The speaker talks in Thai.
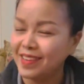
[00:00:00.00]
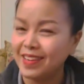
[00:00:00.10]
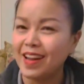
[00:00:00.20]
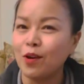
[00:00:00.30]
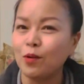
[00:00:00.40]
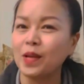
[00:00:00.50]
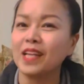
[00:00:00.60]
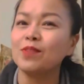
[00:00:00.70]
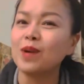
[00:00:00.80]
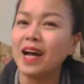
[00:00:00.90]
เราคิด
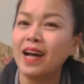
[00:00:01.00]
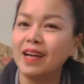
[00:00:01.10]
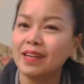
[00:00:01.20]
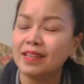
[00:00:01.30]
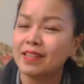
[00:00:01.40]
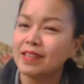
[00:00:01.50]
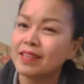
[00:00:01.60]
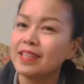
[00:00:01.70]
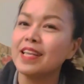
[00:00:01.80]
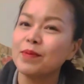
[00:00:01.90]
ว่า
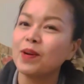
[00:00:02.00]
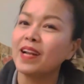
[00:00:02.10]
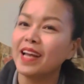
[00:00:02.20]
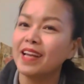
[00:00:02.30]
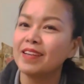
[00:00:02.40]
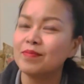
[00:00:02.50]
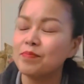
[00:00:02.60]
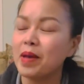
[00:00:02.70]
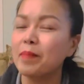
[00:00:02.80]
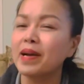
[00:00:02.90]
ดีหมดแหละ
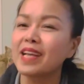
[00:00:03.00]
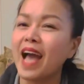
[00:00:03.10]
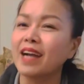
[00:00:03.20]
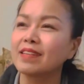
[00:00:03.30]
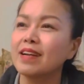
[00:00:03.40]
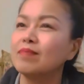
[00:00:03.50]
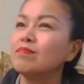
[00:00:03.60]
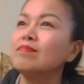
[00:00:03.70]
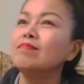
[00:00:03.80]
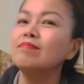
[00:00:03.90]
แม้บางอย่างจะ อื
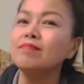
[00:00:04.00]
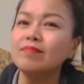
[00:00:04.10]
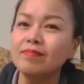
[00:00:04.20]
ม